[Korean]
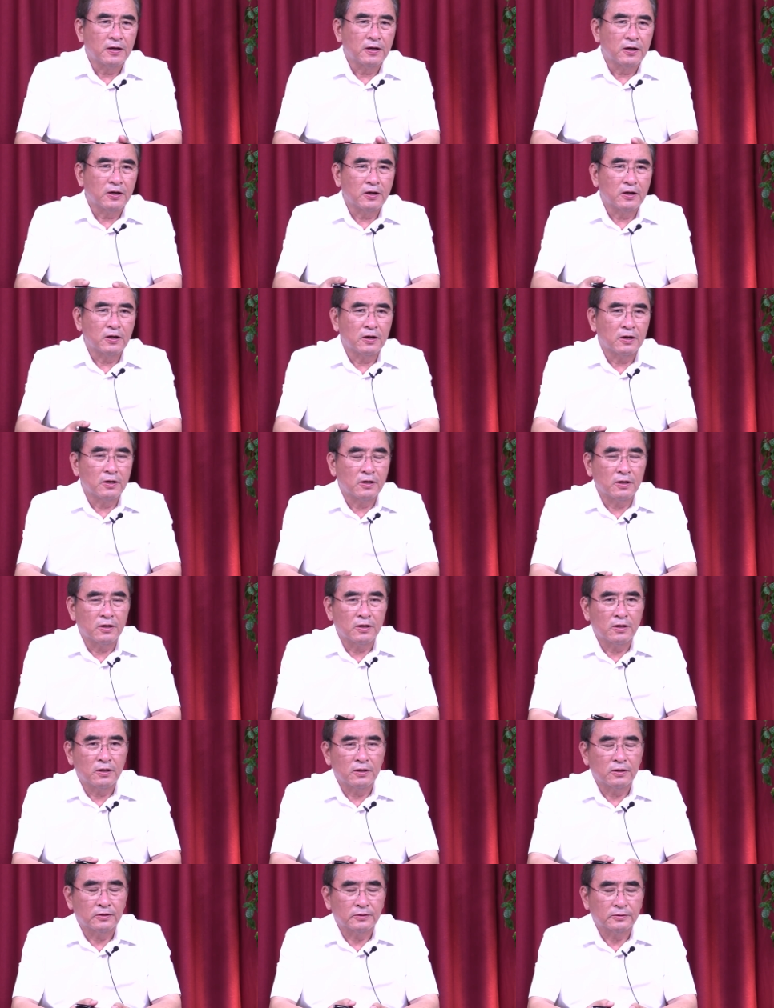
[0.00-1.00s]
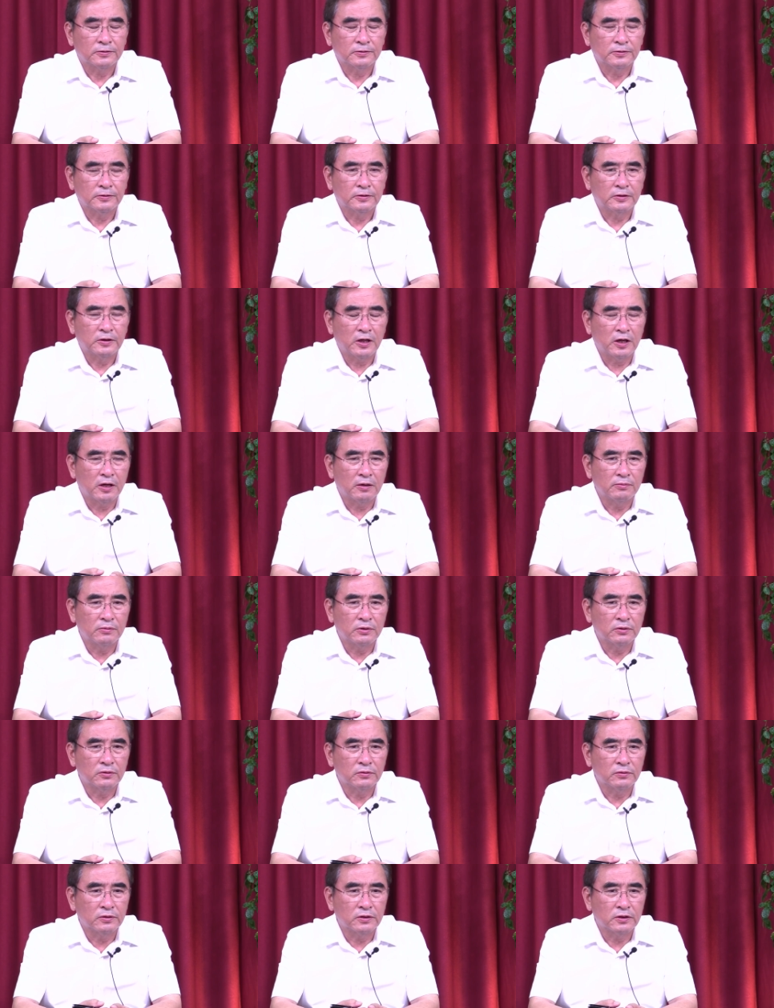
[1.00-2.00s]
어,
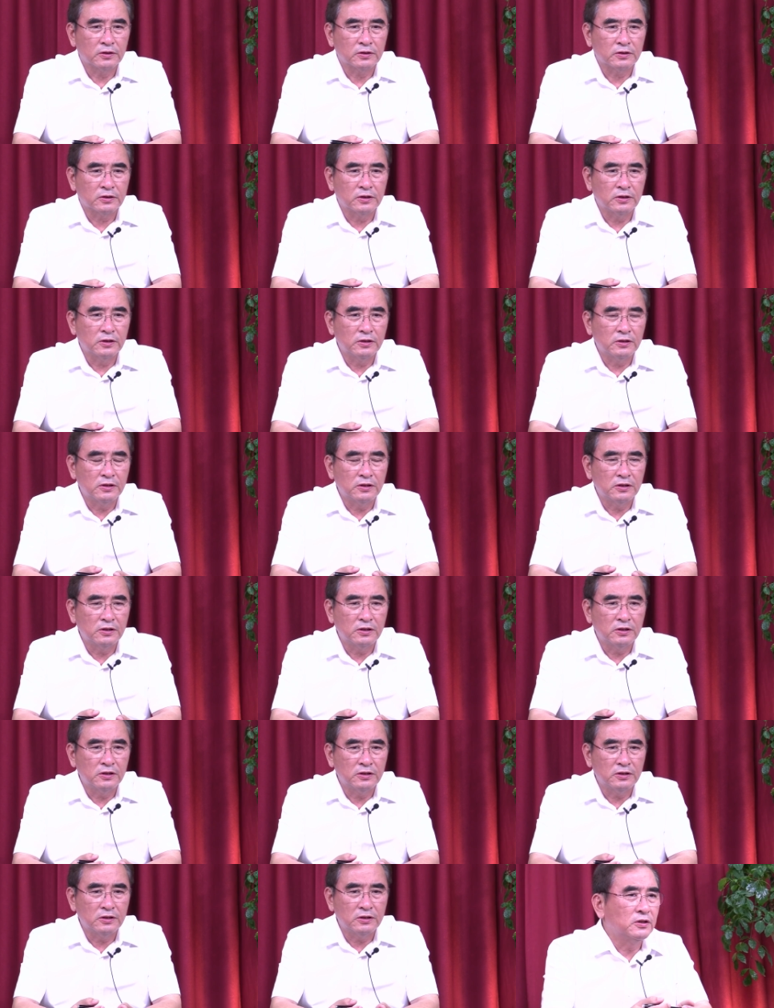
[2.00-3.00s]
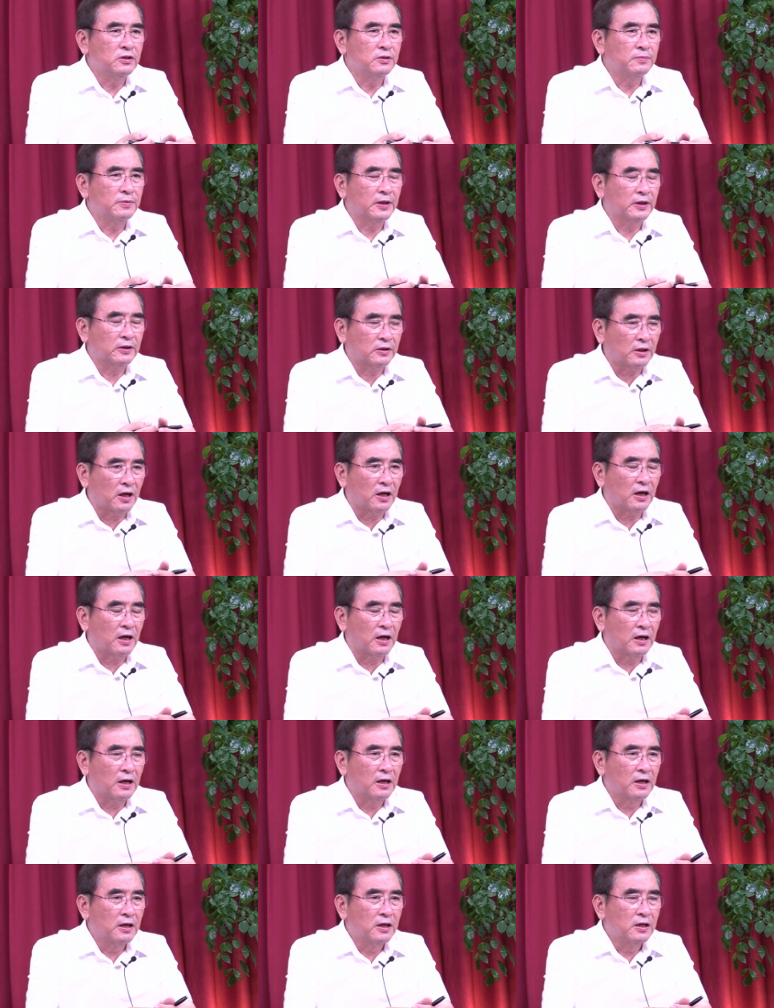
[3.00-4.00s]
대한민국을
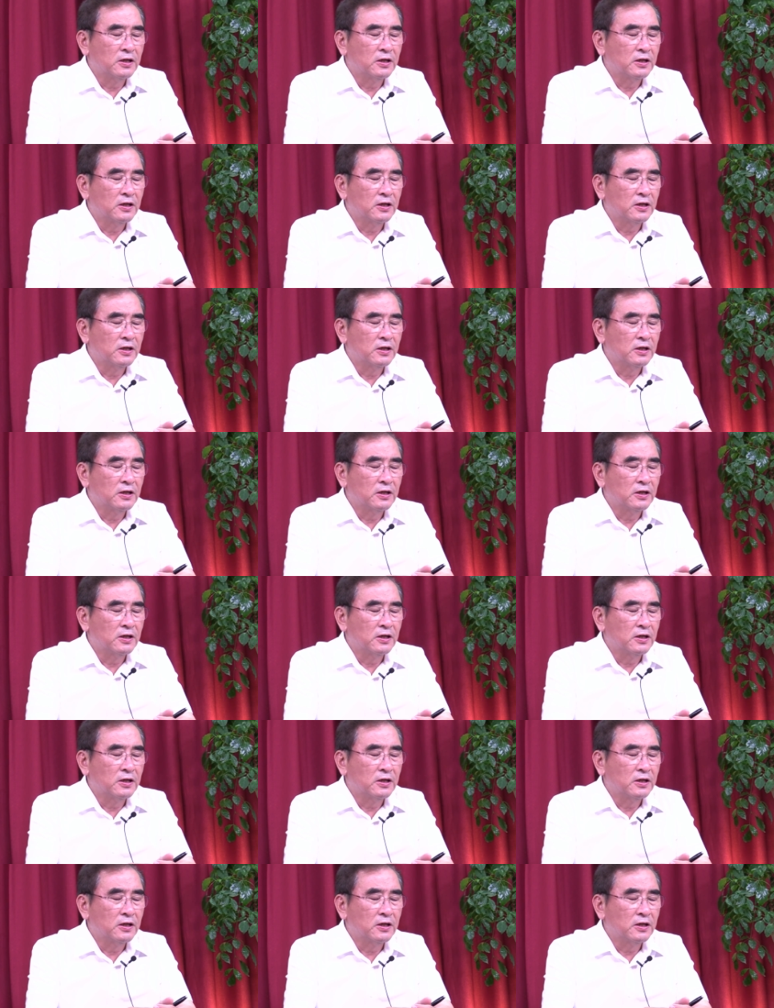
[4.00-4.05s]
건립했다.